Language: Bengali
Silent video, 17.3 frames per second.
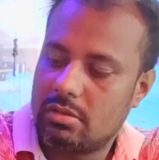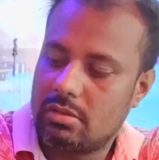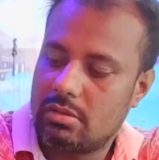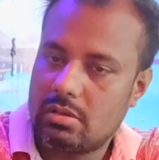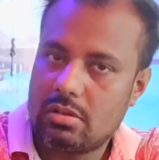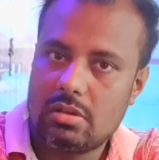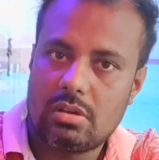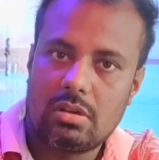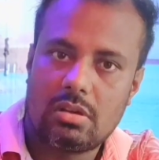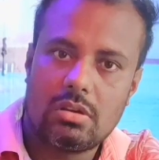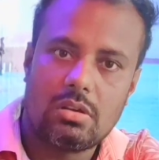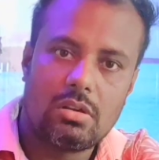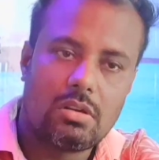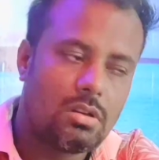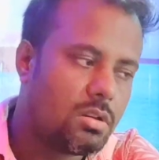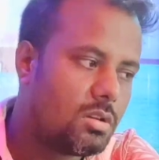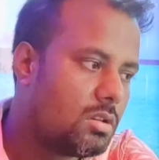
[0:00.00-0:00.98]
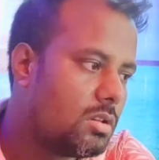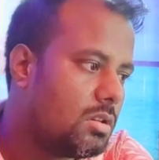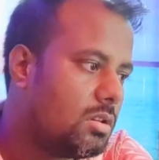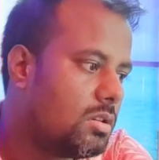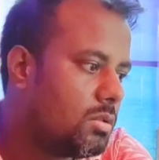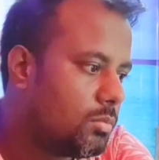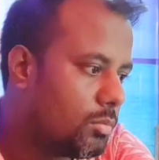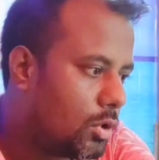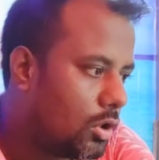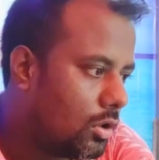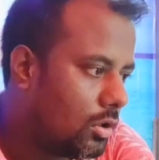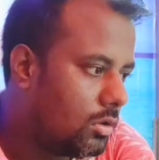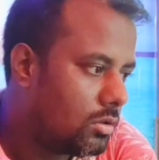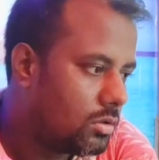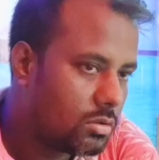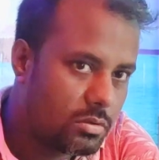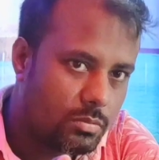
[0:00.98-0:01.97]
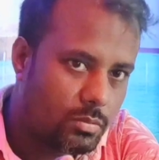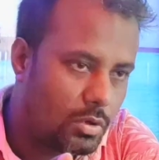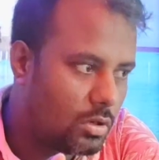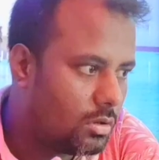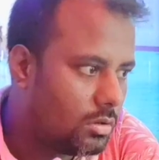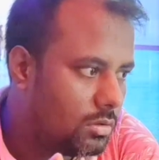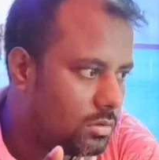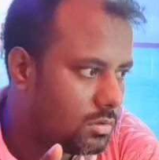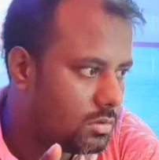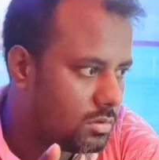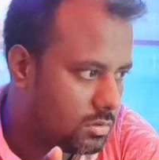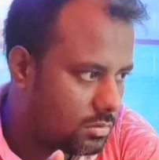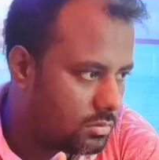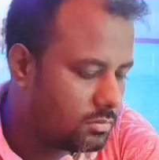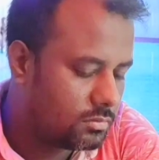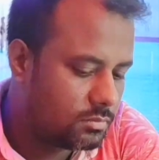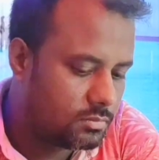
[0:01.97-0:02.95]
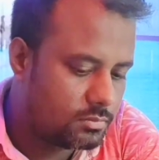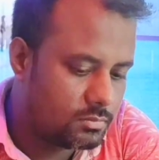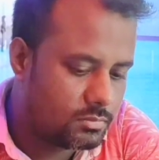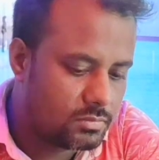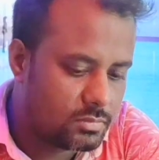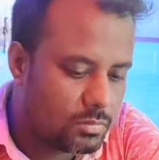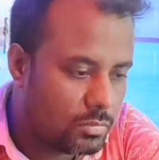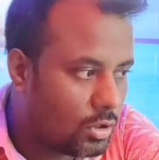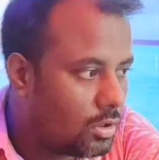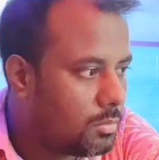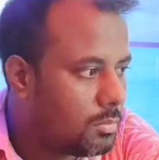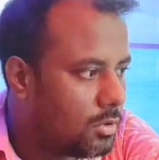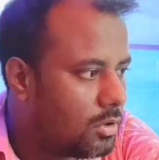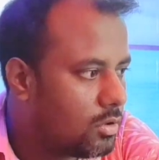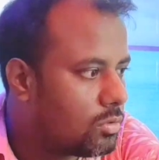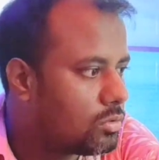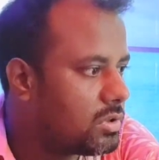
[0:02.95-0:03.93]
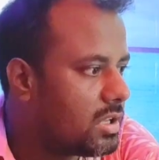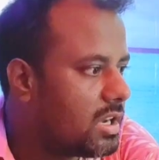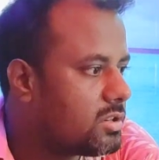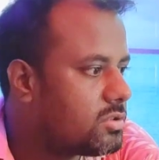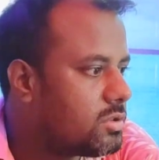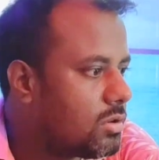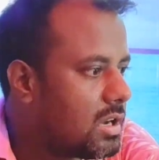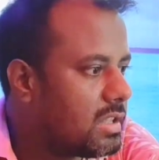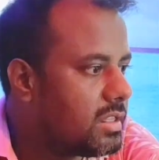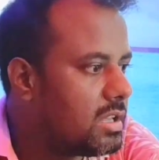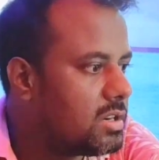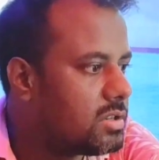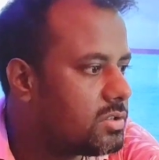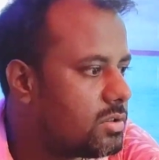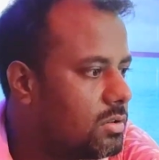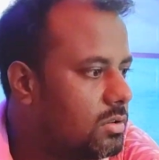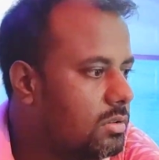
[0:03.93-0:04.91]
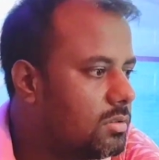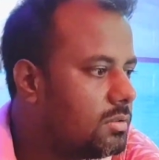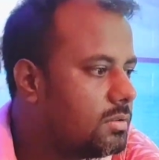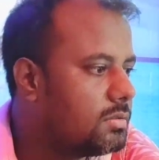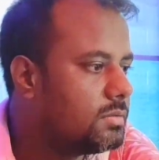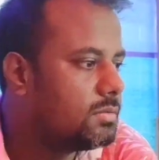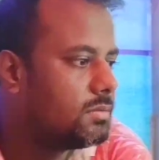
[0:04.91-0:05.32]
প্রথমে ভাবছিলাম যে একটা কাজ আছে ওই কাজটা সেরে নিব তার আগে আপনাদের ভাইয়া বলতেছে একটু ফাস্তা খেয়ে